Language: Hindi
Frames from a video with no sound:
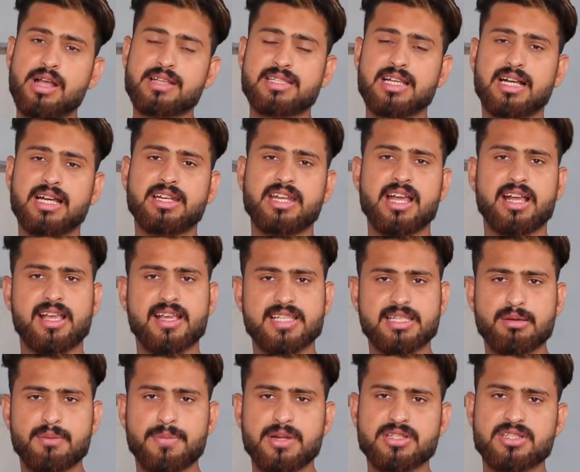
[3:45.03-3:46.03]
ऐसा करना है
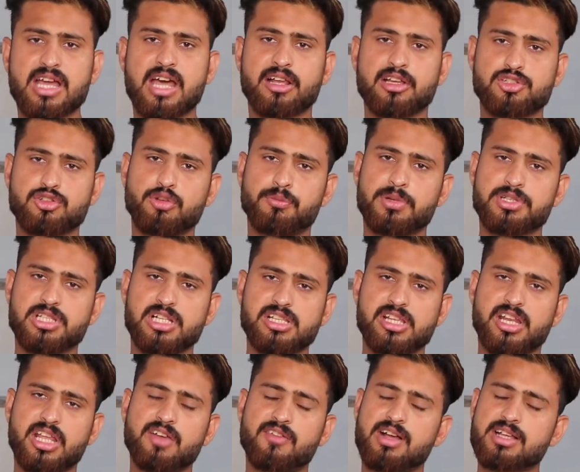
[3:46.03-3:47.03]
किसी भी पंसार के शॉप पर चल
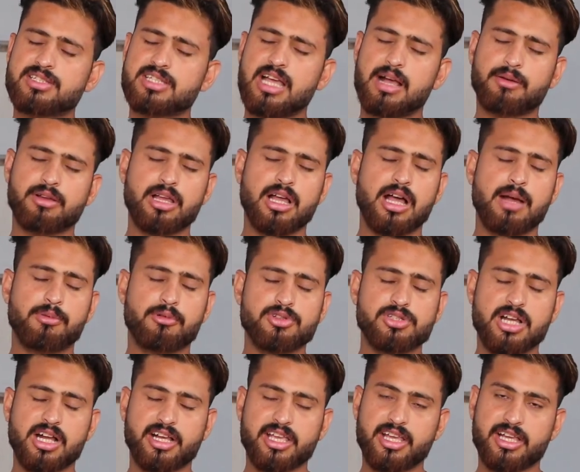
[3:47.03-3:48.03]
जाना है वहाँ से आप, आपको
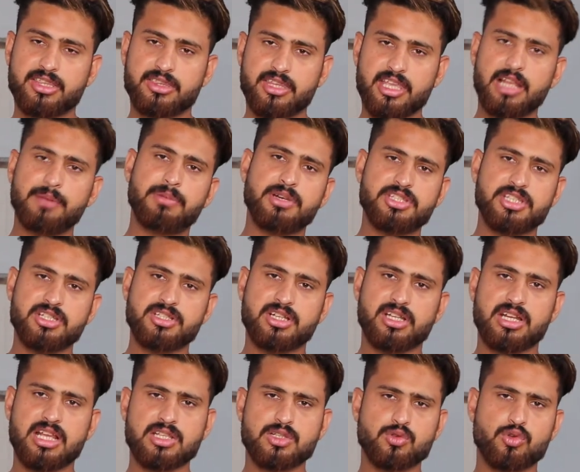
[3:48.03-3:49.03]
जाके एक तेल परचेज
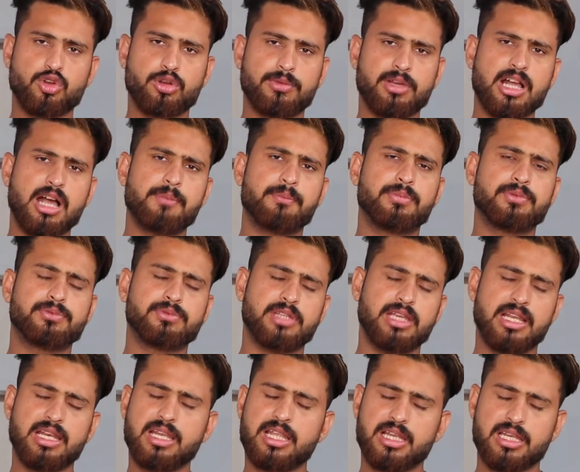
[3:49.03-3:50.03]
करना है सौ रुपये का
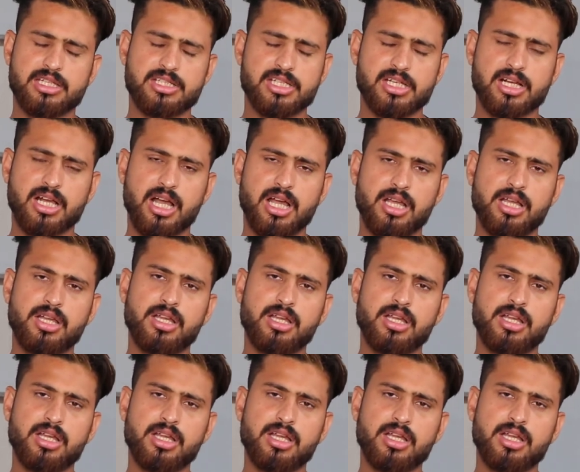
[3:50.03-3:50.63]
तेल ले लीजिएगा